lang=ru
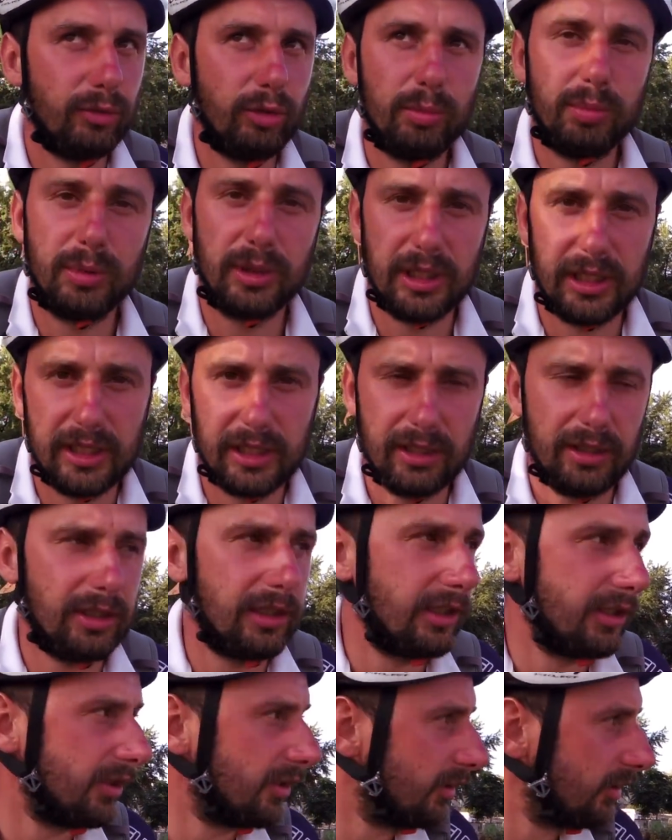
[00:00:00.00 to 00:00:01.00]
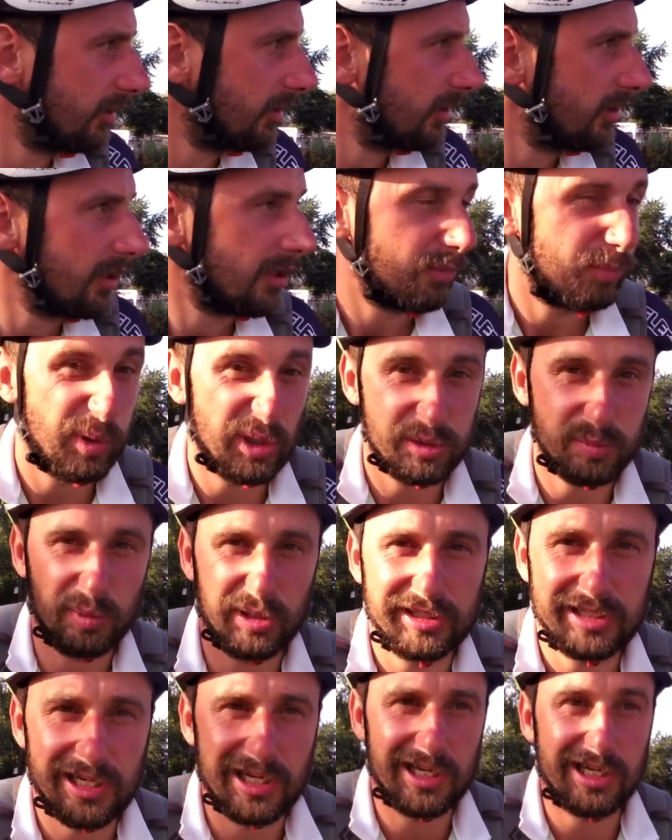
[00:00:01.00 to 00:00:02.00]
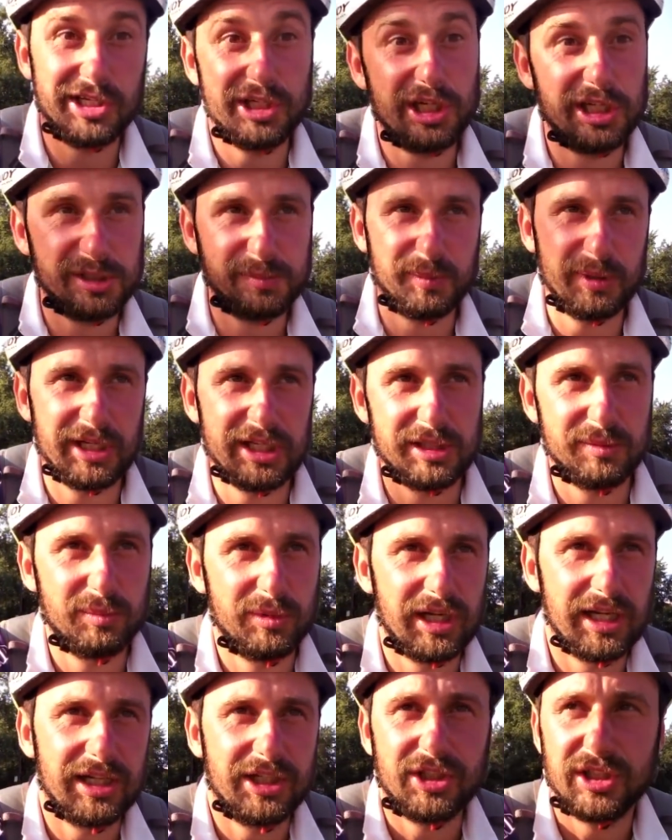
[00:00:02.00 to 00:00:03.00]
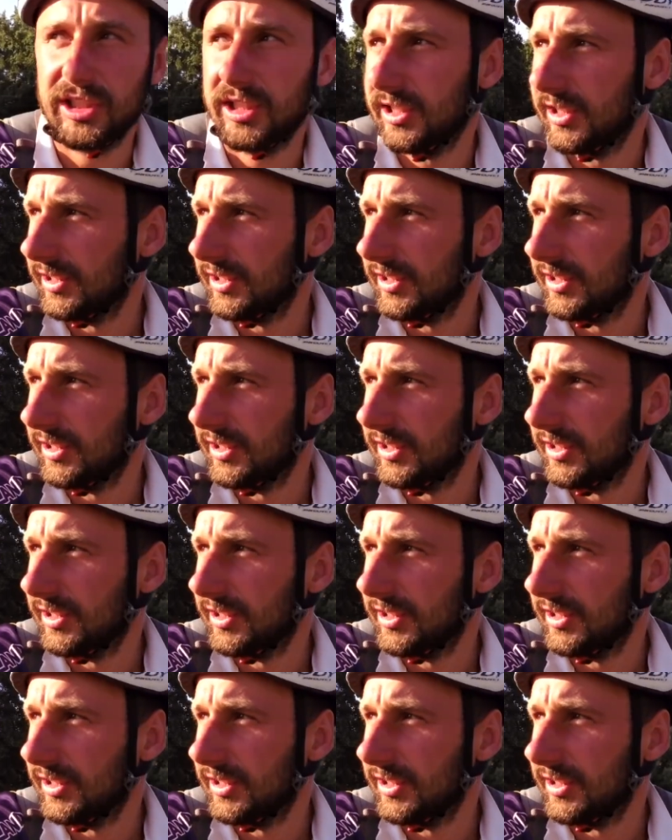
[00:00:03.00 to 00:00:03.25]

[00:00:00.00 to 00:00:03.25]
Вот мы доехали, посмотрели, сейчас поедем дальше.